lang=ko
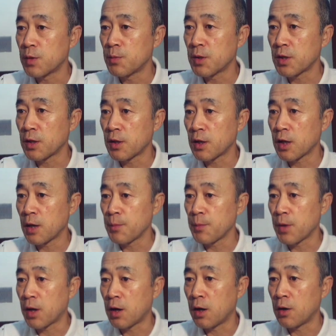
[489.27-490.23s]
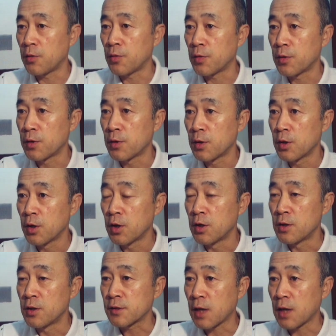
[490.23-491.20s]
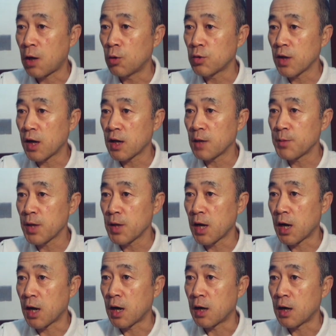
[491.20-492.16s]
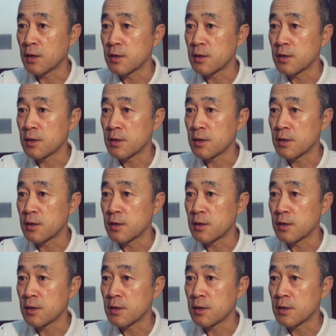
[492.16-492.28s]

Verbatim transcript: 밑에 내려가면 사우디아라비아,